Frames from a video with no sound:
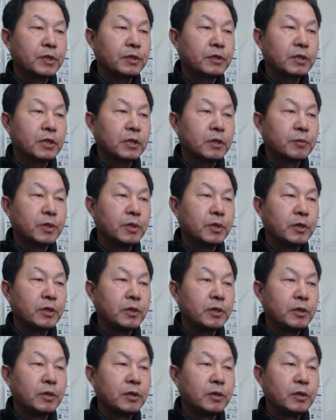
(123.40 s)
그 다음에
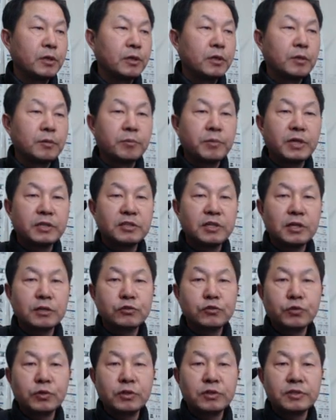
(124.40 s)
바지락
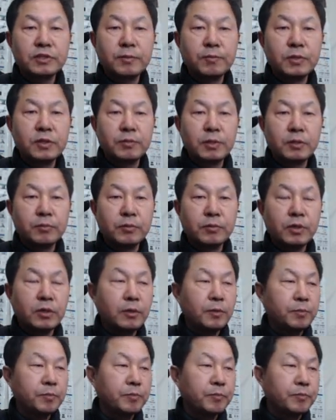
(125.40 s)
조개를 잡는
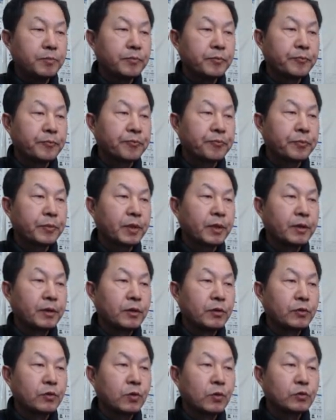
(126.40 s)
방법,
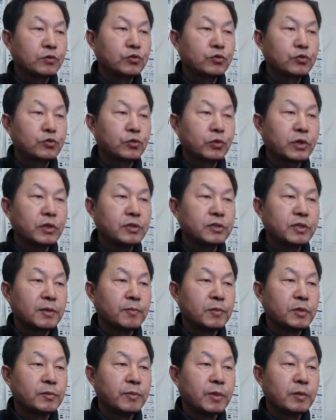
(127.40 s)
동죽 조개를
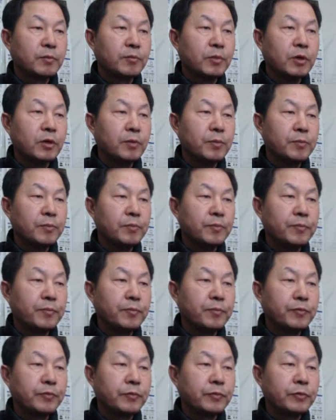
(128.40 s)
잡는 방법,
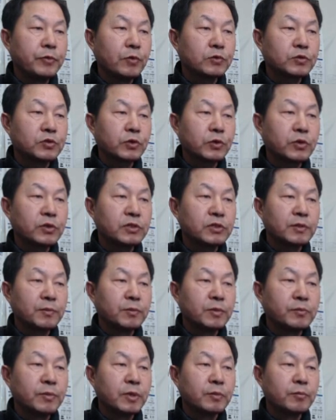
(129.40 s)
떡 조개를
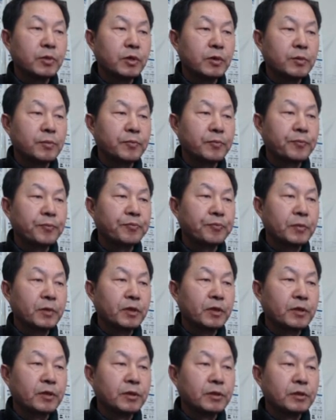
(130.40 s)
잡는 방법,
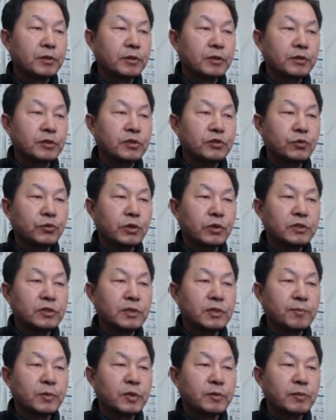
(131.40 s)
키 조개를
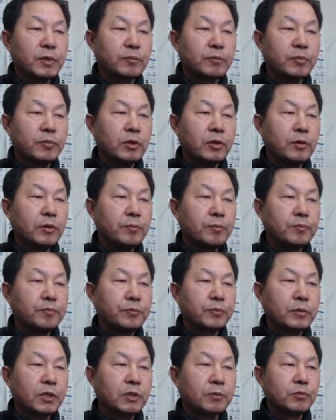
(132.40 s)
잡는 방법,
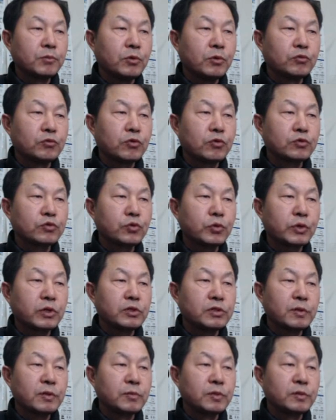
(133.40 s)
뭐 우럭
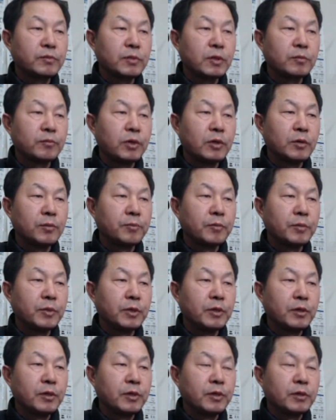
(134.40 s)
조개를 잡는 방법,
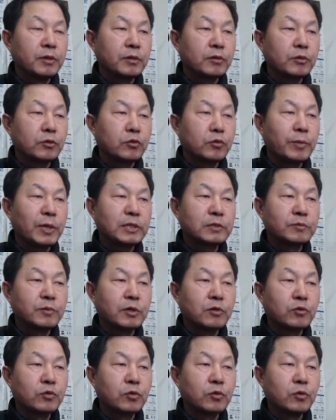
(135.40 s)
그리고
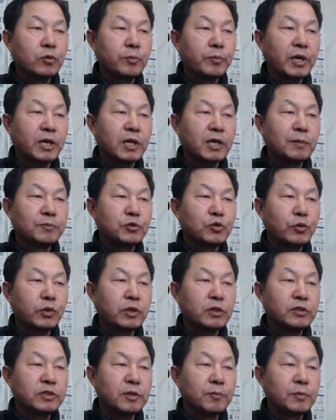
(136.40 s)
마지막으로 백합
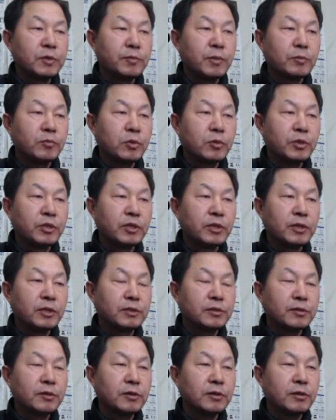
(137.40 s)
조개를 잡는 방법에
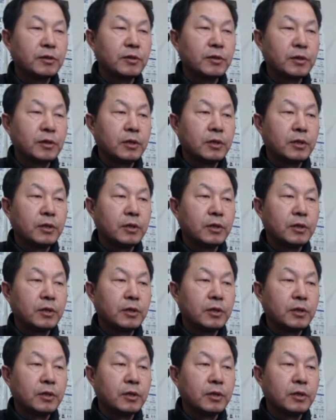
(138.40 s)
대해서